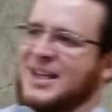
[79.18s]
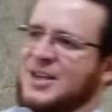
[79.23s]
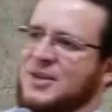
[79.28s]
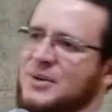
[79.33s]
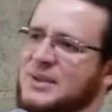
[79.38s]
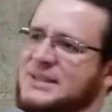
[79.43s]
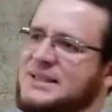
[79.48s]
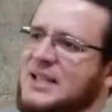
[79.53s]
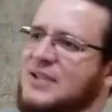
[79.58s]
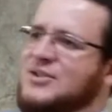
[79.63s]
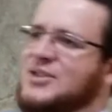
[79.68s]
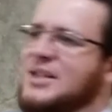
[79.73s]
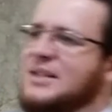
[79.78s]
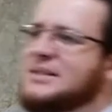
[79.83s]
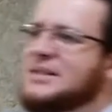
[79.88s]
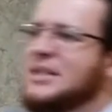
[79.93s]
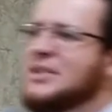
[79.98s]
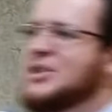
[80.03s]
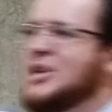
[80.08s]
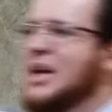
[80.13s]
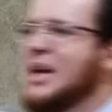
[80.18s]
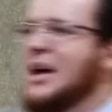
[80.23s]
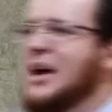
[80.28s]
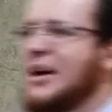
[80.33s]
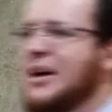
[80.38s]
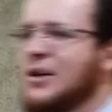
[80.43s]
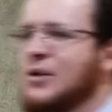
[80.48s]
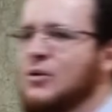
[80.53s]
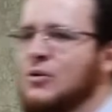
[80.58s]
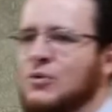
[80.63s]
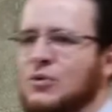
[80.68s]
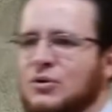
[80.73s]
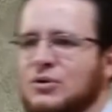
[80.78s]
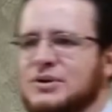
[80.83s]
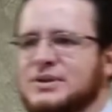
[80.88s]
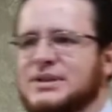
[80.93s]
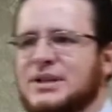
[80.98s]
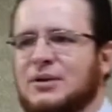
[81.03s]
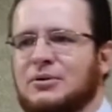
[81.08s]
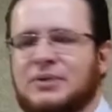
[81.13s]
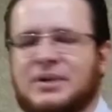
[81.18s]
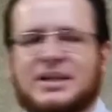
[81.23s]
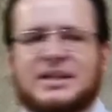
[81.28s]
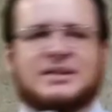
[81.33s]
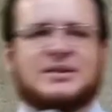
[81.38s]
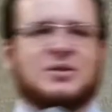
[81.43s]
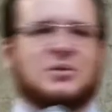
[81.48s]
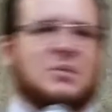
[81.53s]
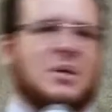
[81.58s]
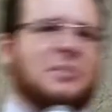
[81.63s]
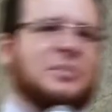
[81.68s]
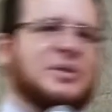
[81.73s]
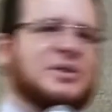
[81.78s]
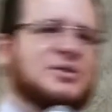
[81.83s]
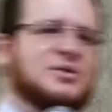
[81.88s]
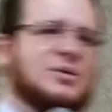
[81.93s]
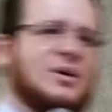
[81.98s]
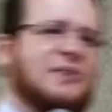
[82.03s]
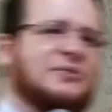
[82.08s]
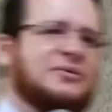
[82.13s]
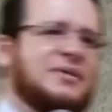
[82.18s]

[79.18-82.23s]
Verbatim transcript: E os cientistas chegaram à conclusão que se uma pessoa